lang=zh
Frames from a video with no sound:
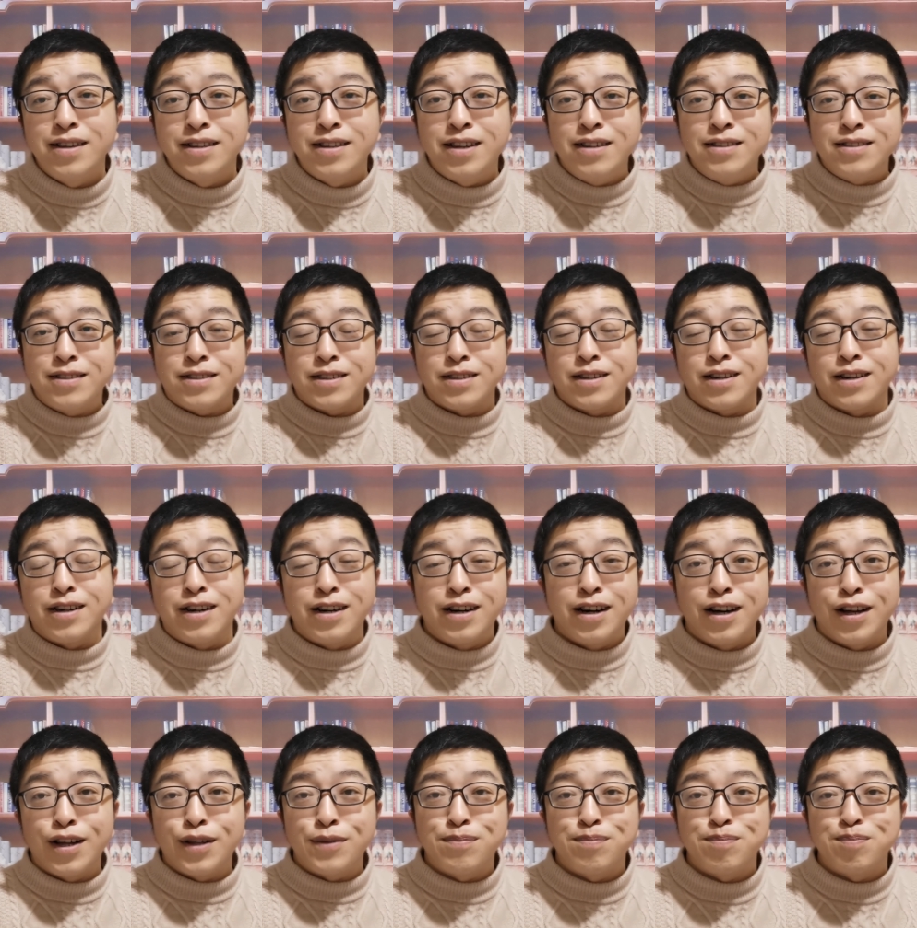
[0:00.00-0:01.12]
因此
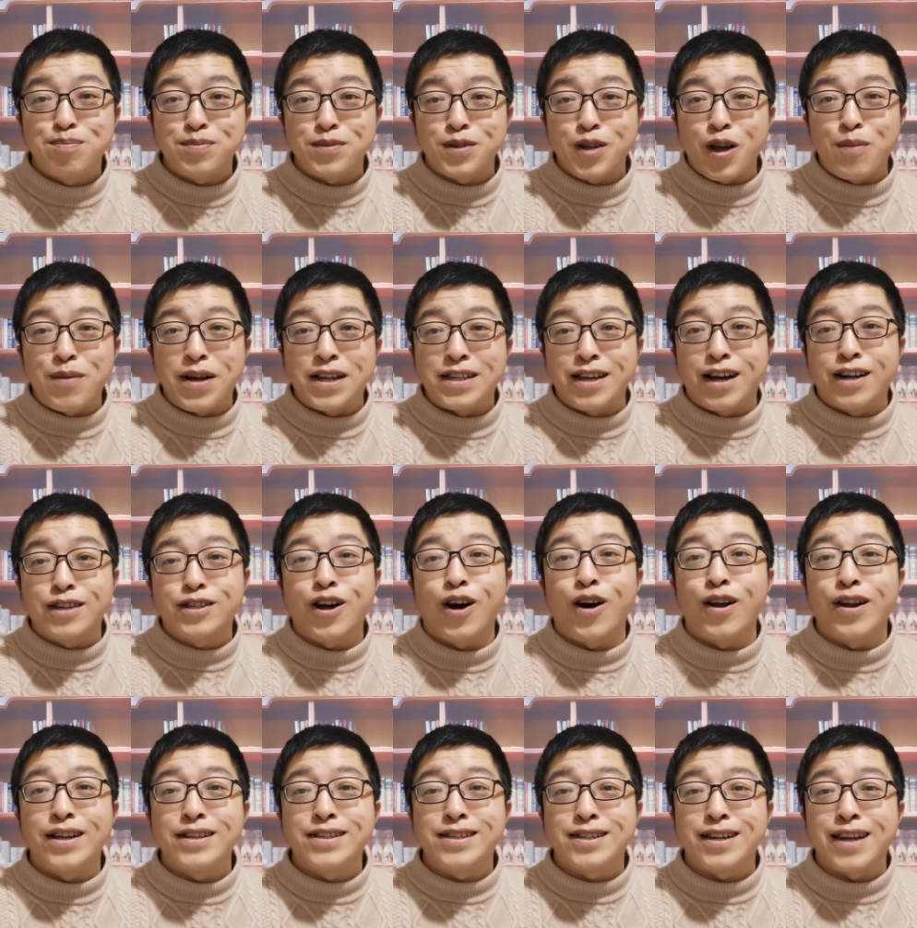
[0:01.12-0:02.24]
和老板娘吵
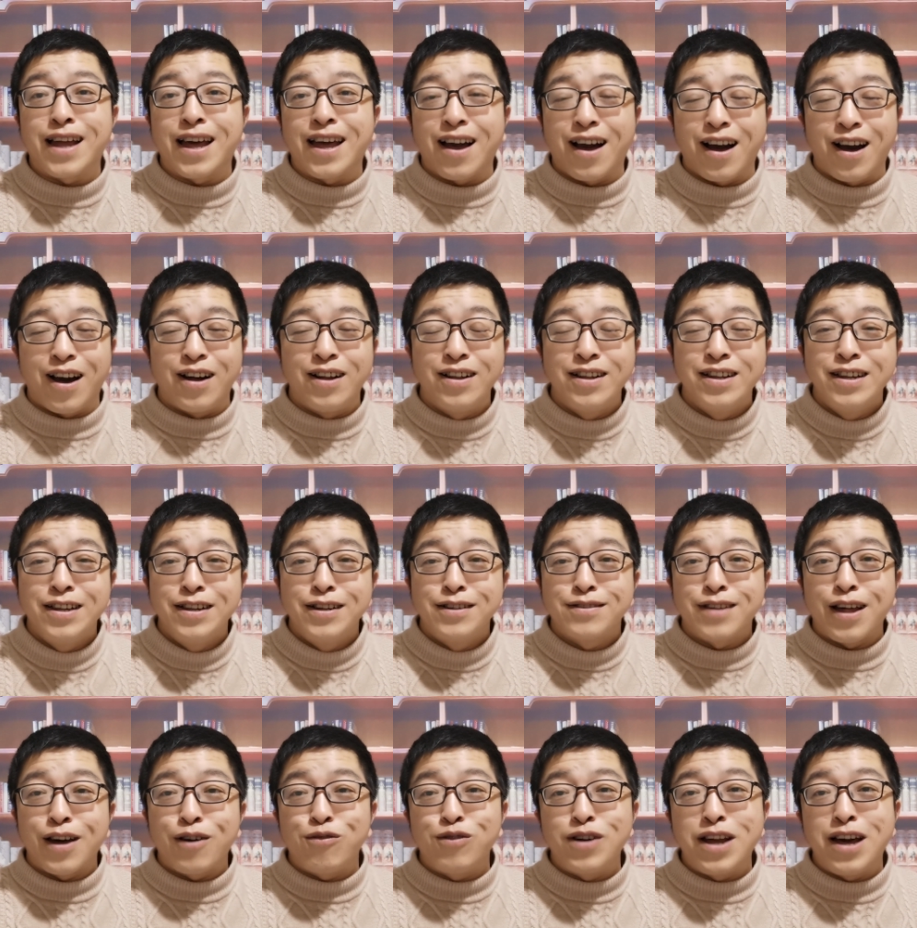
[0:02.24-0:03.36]
了起来啊，
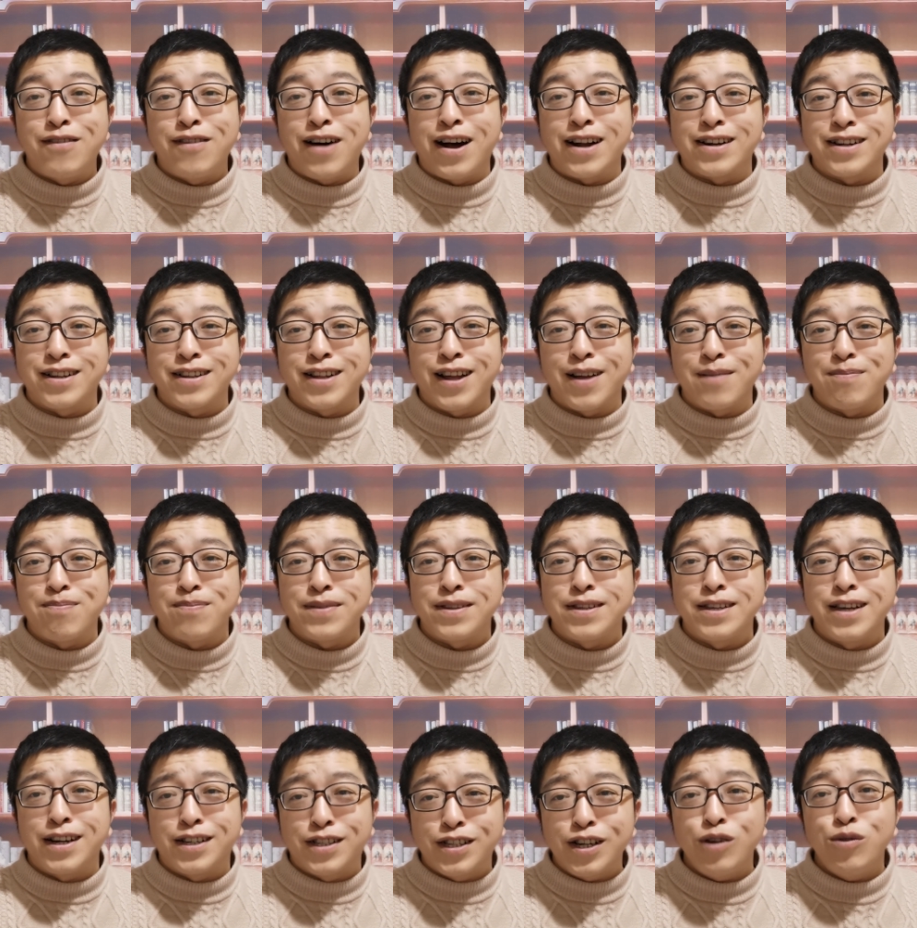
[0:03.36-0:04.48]
在互联网上呢
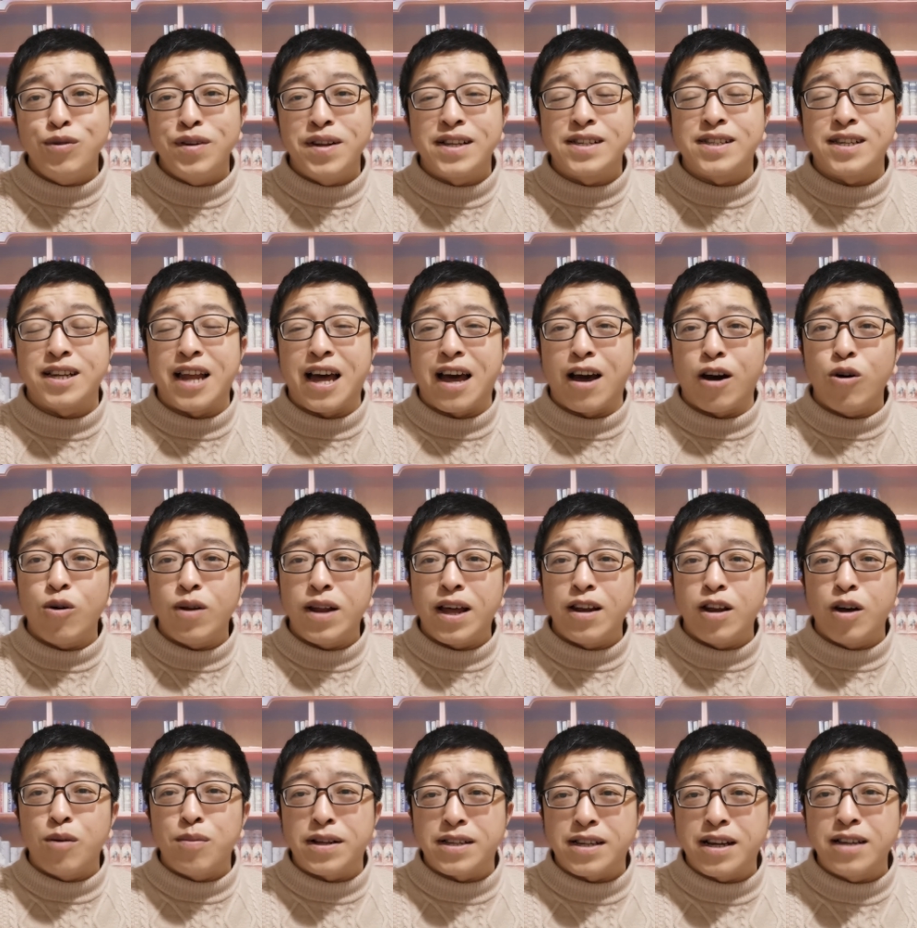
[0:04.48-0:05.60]
也争论了起来。后来
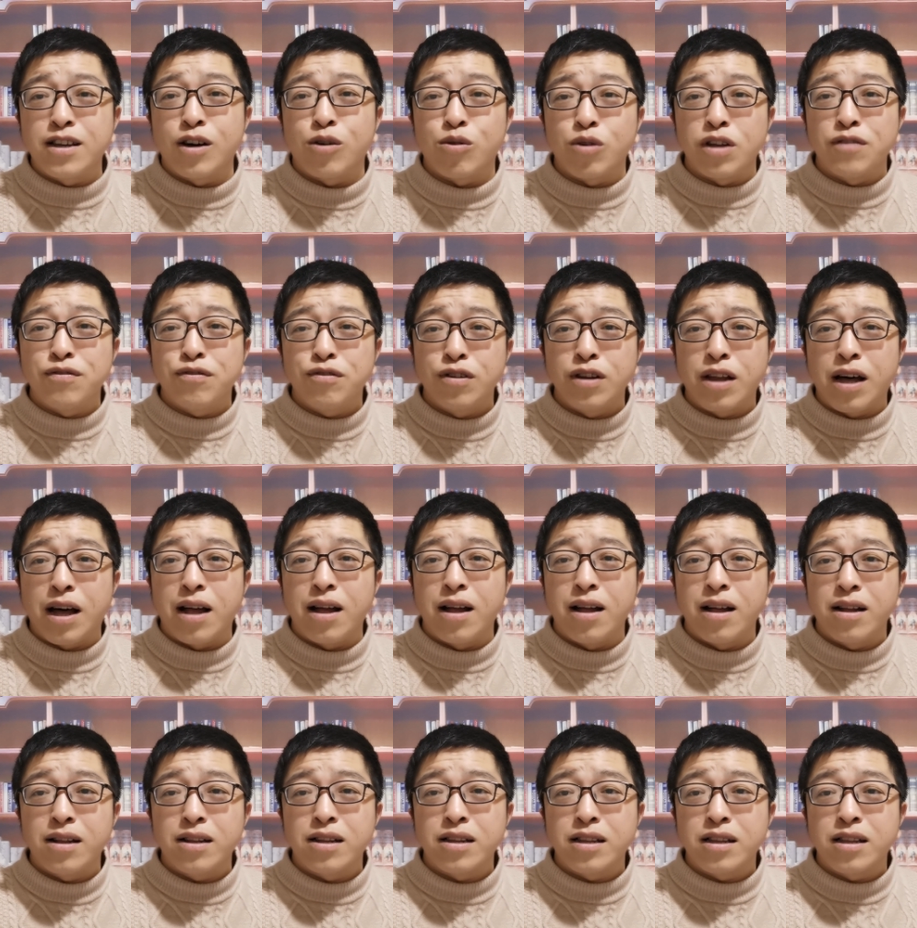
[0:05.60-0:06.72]
老板娘也回复了，
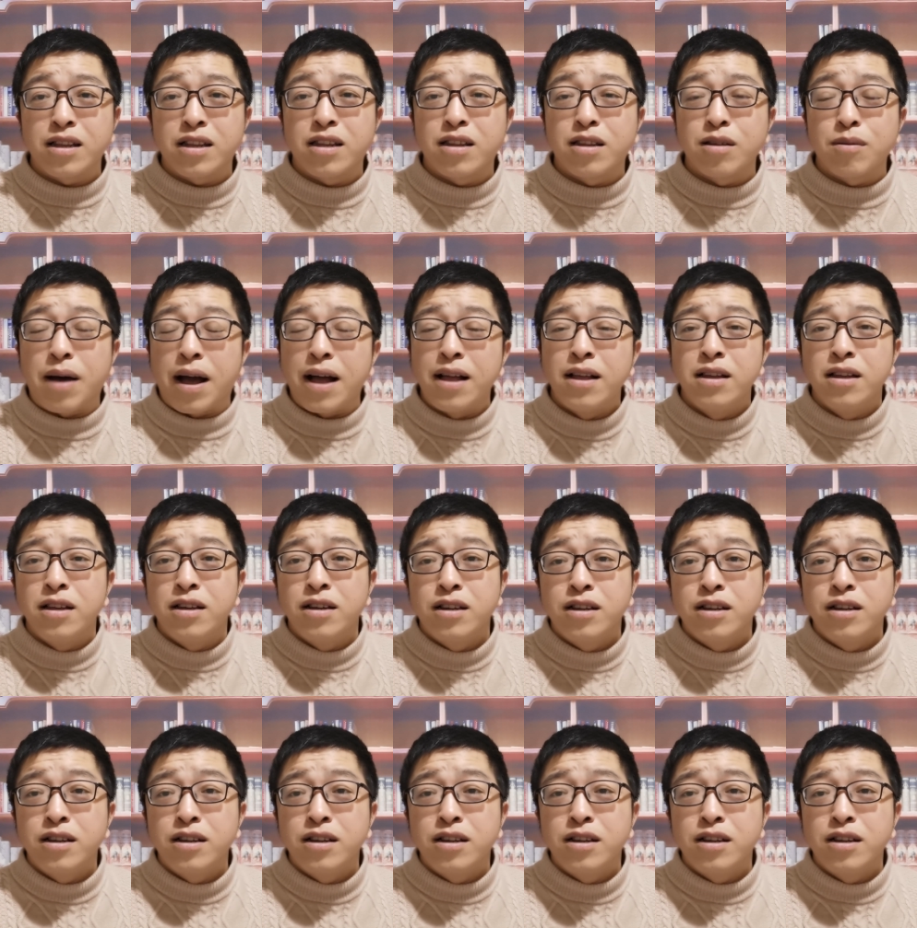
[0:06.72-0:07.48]
对吧？